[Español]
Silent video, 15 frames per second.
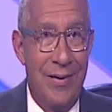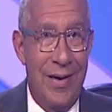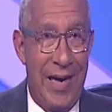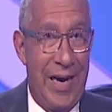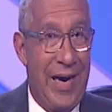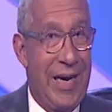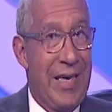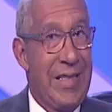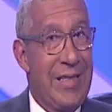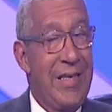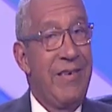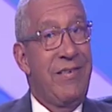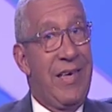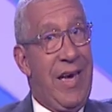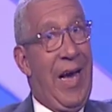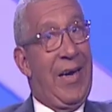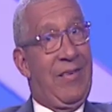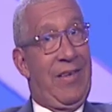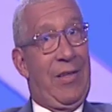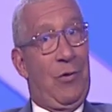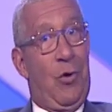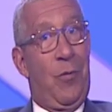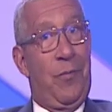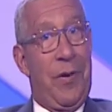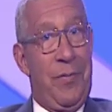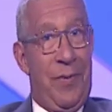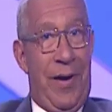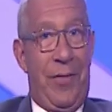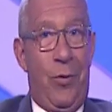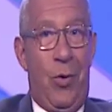que garantice al sector
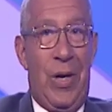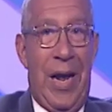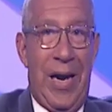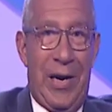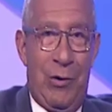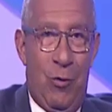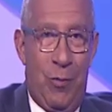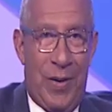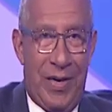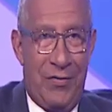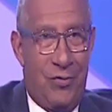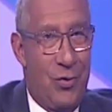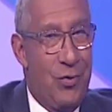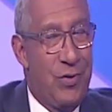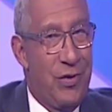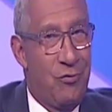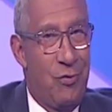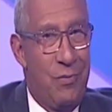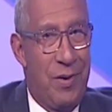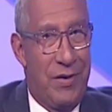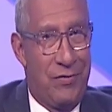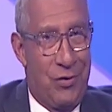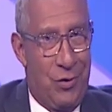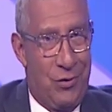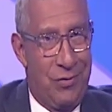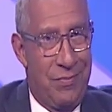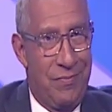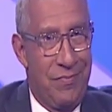privado la recuperación de su inversión